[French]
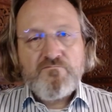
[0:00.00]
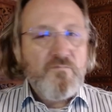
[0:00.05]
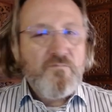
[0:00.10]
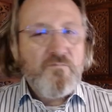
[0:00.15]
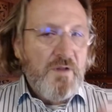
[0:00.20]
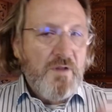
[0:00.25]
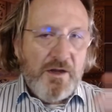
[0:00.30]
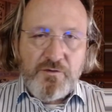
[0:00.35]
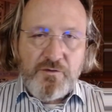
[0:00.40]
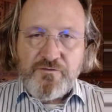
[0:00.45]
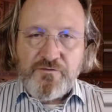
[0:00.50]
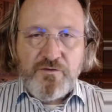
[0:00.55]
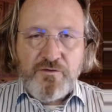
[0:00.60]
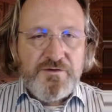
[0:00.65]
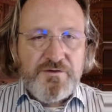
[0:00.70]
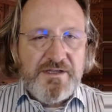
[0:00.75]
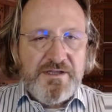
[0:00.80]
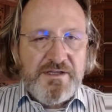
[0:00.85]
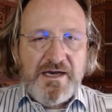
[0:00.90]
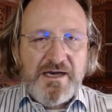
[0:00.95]
À nouveau,
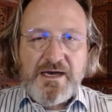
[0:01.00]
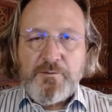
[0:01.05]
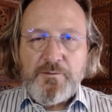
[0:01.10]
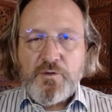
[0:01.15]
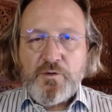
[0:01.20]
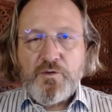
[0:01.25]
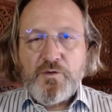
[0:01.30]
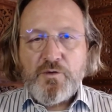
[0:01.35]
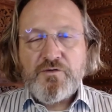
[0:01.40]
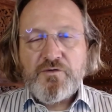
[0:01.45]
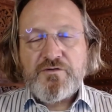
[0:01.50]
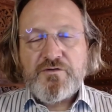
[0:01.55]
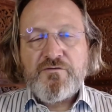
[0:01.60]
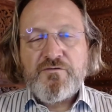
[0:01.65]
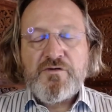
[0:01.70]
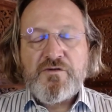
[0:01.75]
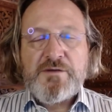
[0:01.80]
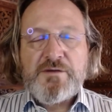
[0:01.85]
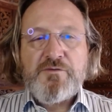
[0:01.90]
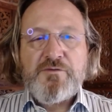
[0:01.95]
dirhams, euros, ce que vous
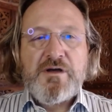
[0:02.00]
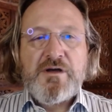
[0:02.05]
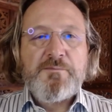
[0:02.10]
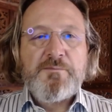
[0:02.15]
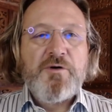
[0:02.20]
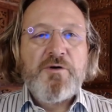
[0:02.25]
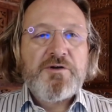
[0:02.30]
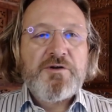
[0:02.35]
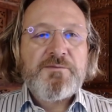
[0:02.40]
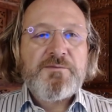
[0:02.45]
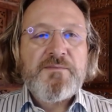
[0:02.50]
voulez, peu importe.